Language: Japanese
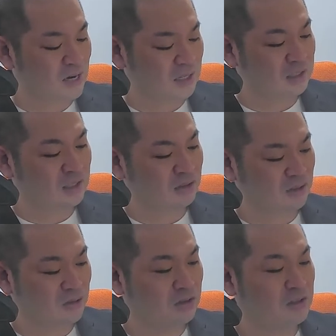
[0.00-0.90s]
わり方と
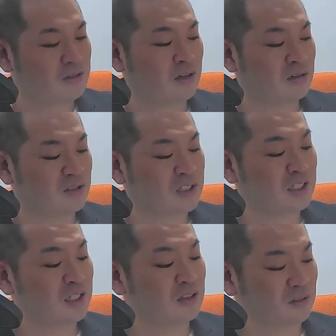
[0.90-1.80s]
か、勇気づけの仕
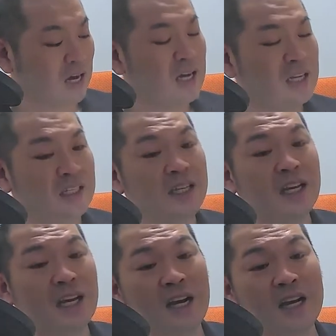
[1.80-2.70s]
方とか、人
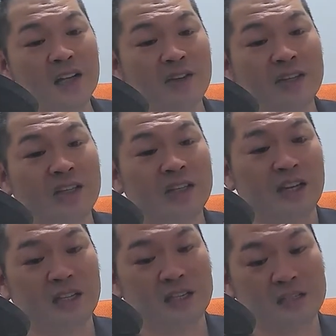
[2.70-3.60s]
間関係どうやってった
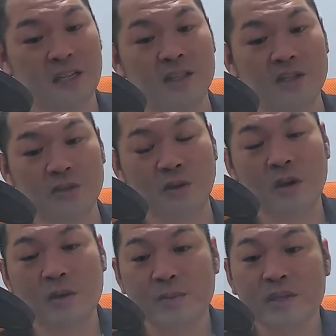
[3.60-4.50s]
らいいですかっていうのを
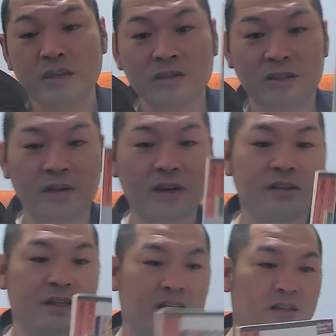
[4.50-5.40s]
めちゃくちゃわかり
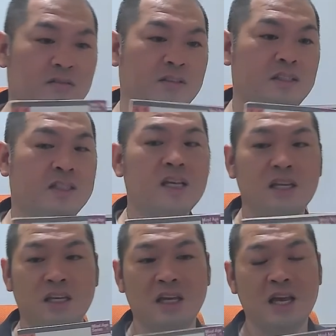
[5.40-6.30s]
やすく書いてるので、ぜ
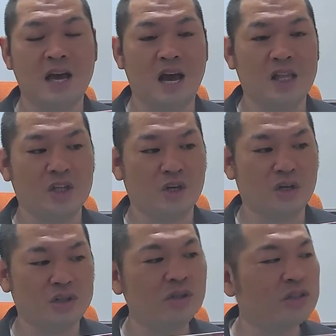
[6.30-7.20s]
ひ、あ
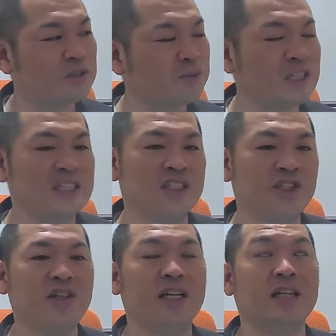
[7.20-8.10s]
の、ちょっと自分がし
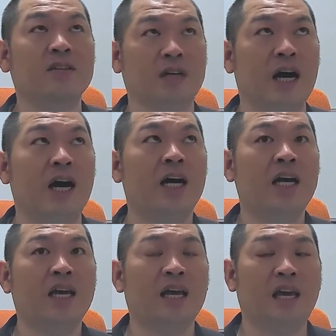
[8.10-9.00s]
んどいなとか、
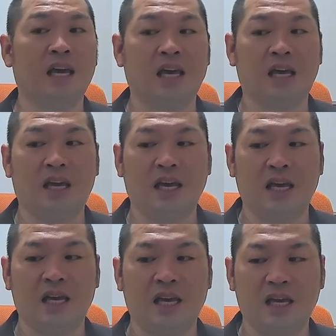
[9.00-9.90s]

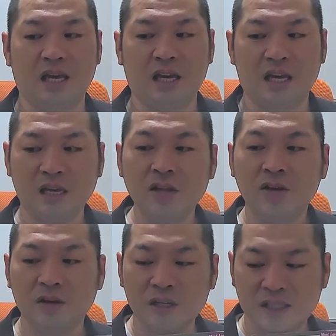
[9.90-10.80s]
えー、け
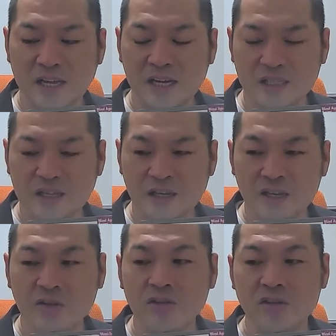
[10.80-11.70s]
ど、なんかでき
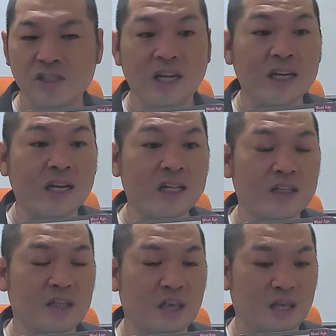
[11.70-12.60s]
ることしたいなっ
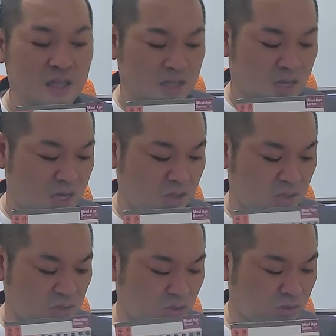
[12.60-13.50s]
て、あ
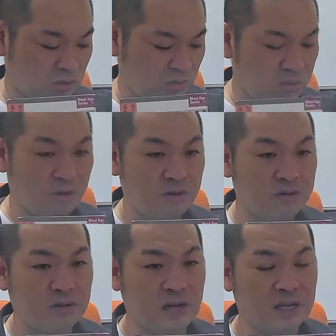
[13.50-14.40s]
の、ちょっとでも余
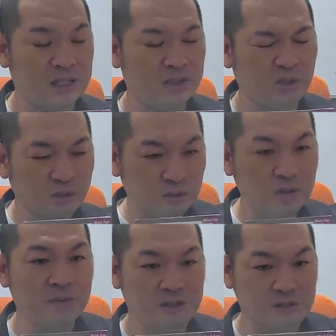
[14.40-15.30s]
力が、ちょっと
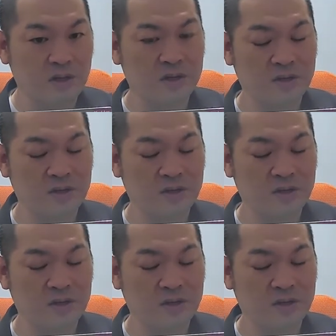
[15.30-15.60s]
でもですよ。